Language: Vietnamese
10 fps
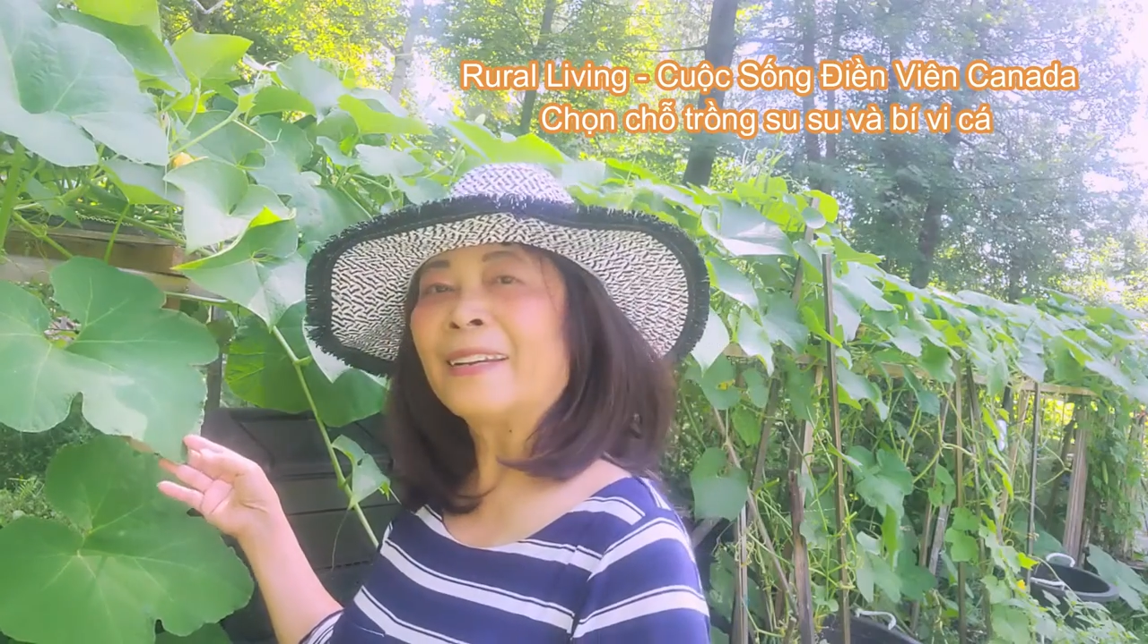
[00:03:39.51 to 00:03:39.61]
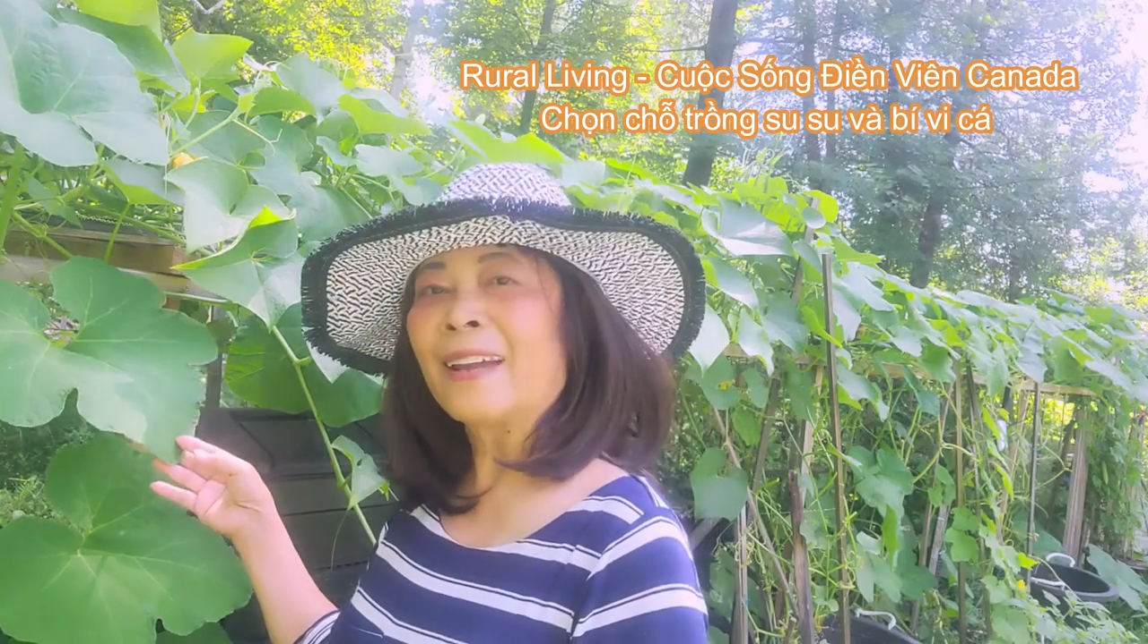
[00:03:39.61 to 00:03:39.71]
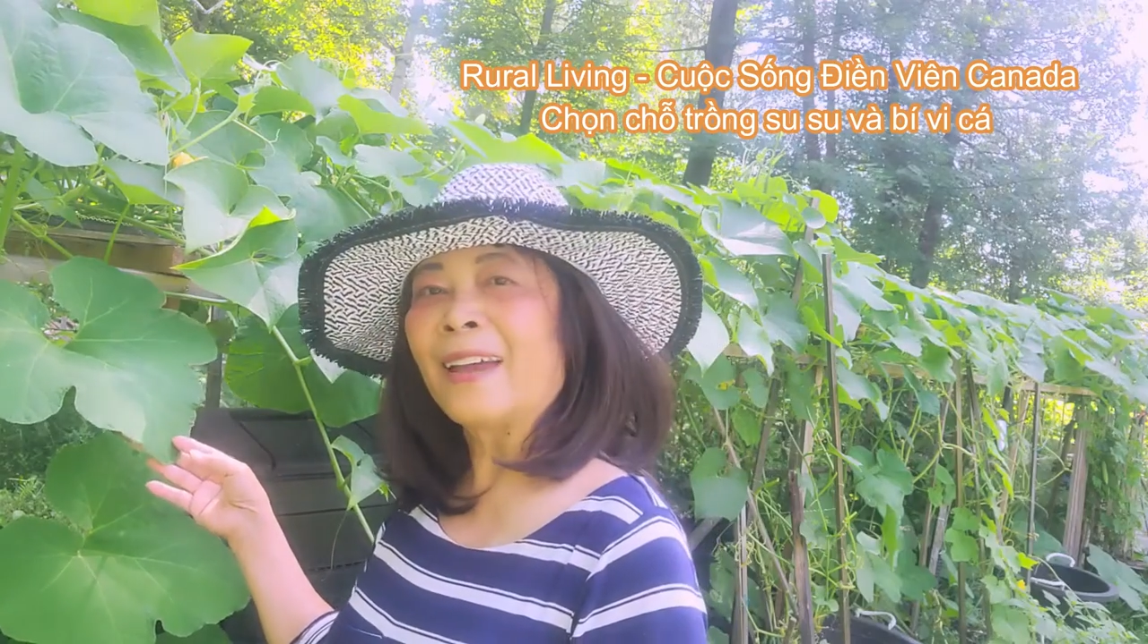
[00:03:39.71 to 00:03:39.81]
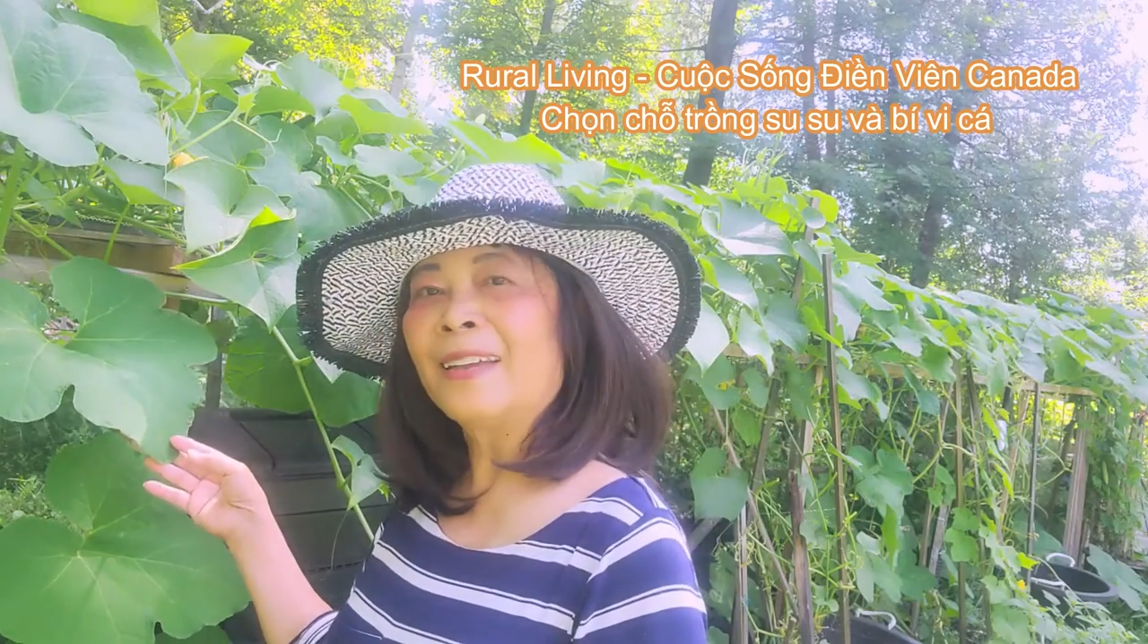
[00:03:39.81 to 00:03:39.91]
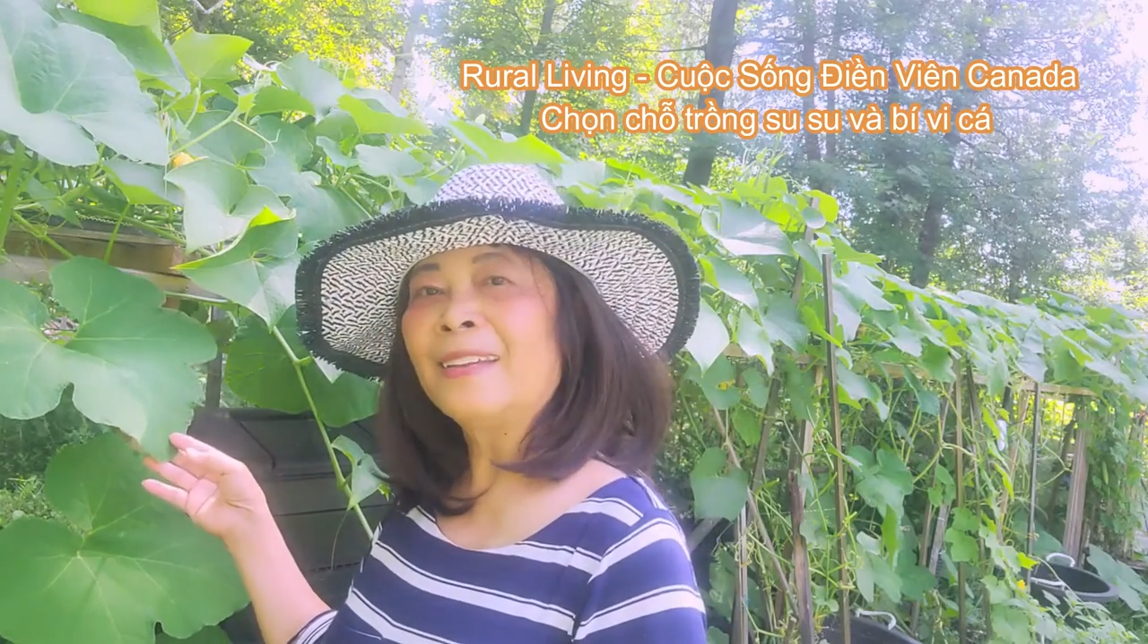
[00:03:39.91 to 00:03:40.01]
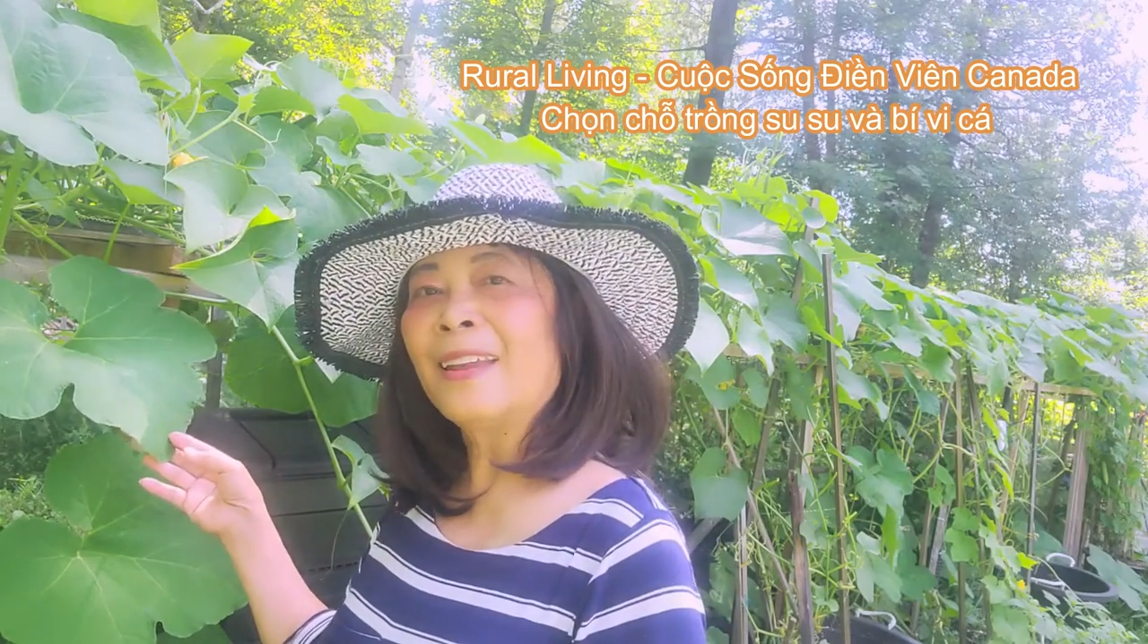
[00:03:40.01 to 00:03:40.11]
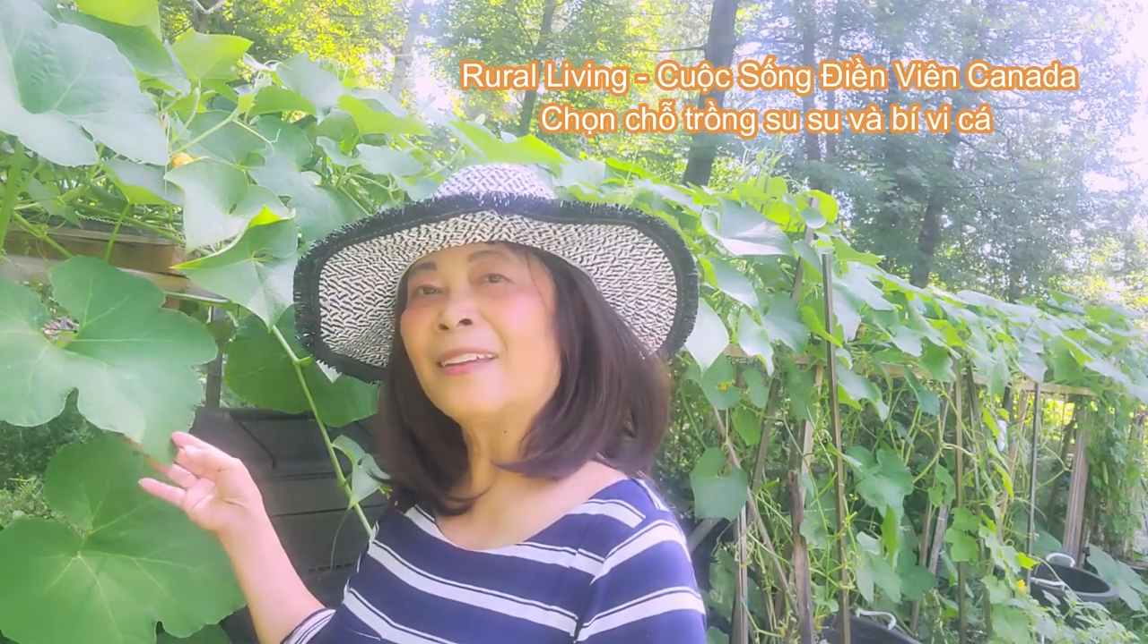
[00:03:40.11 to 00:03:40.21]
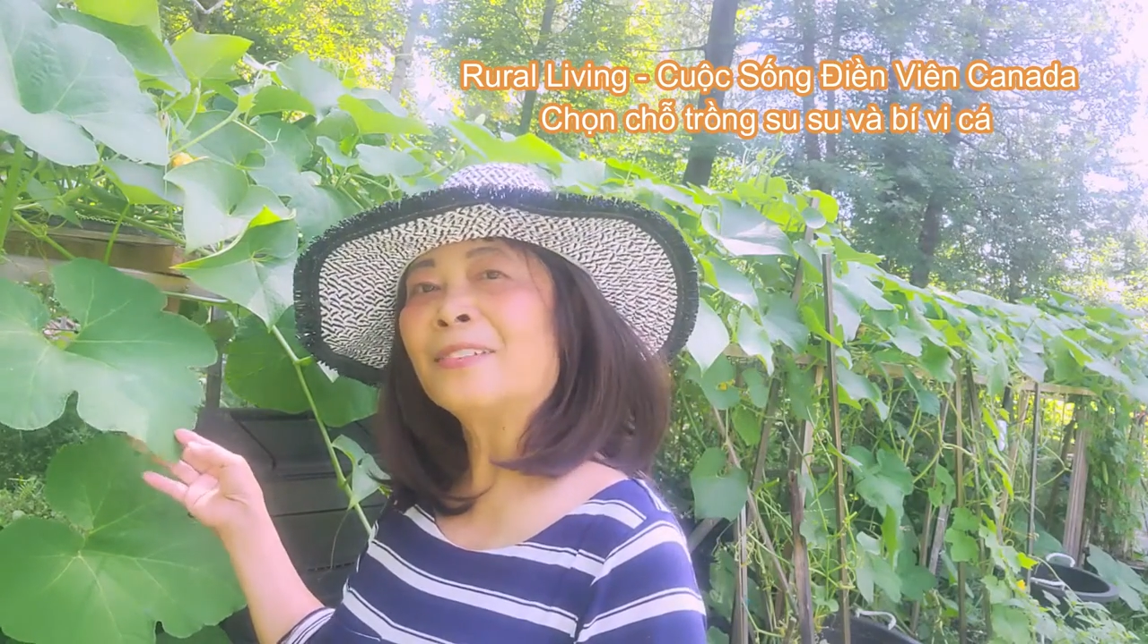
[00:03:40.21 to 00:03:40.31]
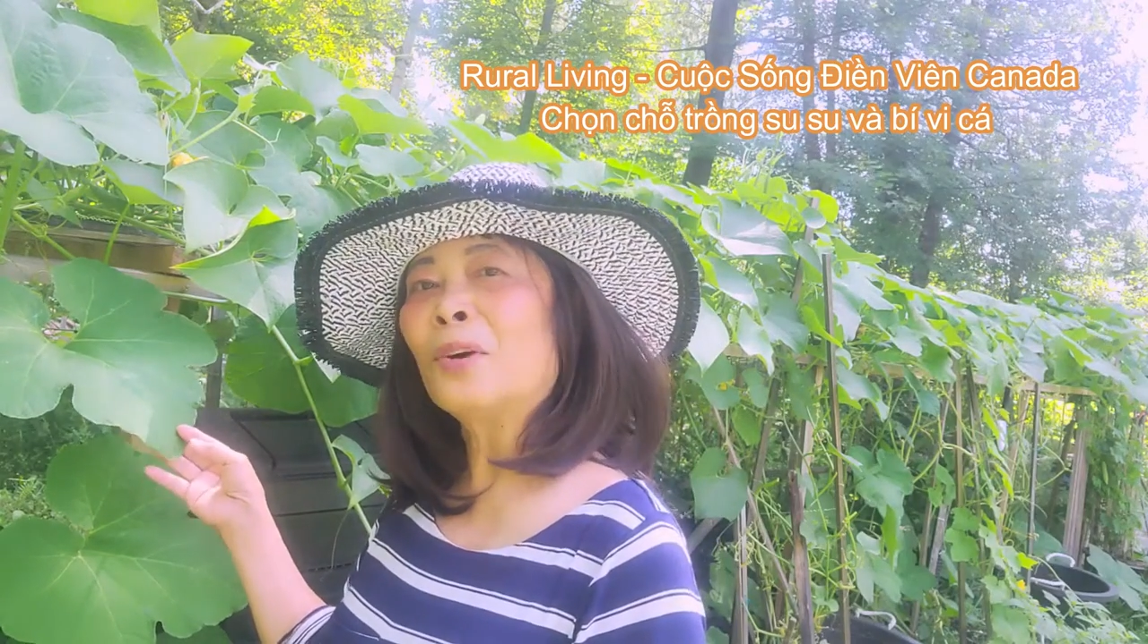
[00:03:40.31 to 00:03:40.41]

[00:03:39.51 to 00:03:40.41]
trễ để